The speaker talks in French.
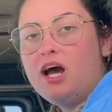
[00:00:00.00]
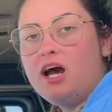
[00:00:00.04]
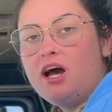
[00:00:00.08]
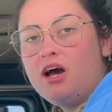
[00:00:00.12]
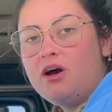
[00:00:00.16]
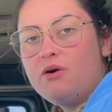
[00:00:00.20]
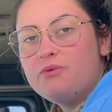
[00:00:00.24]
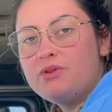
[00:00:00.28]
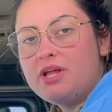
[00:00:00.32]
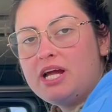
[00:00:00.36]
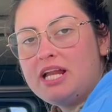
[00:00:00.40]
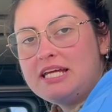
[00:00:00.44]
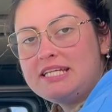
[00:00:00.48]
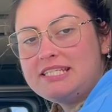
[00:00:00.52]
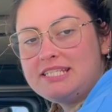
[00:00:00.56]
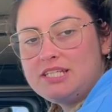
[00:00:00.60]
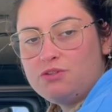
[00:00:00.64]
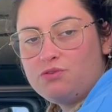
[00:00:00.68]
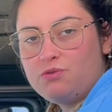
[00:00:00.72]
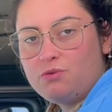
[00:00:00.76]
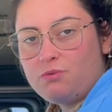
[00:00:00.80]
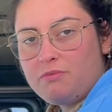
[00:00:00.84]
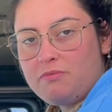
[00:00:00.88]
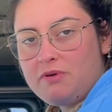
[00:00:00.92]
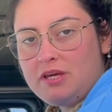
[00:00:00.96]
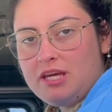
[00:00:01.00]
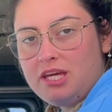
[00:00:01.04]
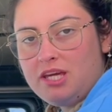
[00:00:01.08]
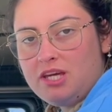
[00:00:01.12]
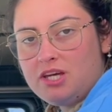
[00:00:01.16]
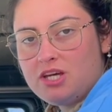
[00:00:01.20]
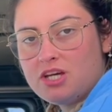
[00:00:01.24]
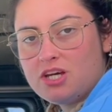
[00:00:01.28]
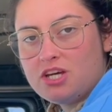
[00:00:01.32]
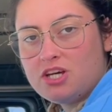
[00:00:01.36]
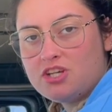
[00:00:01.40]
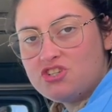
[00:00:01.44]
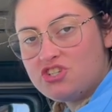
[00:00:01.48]
ah, On a laissé tomber
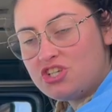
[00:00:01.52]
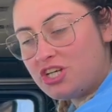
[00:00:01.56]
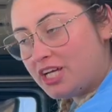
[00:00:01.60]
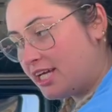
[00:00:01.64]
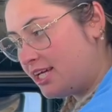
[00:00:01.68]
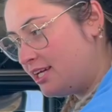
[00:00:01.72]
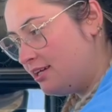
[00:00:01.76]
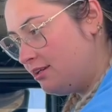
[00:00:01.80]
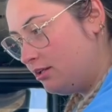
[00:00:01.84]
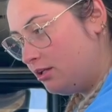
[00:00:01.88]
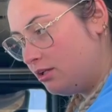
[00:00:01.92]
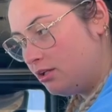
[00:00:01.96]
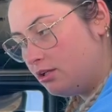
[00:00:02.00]
euh, Jerry.